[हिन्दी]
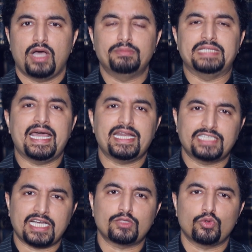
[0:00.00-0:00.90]
अब जाहिर है
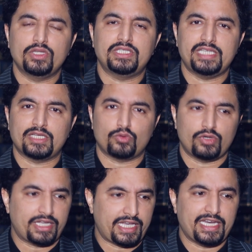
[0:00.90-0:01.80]
जगह थोड़ी सी है तो
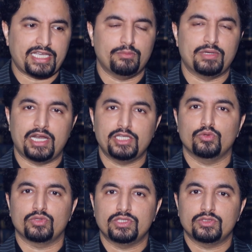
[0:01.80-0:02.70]
उन्होंने कहीं ना कहीं बनानी
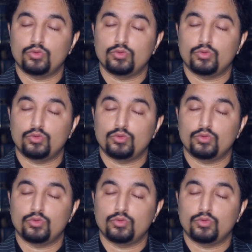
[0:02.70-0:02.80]
होगी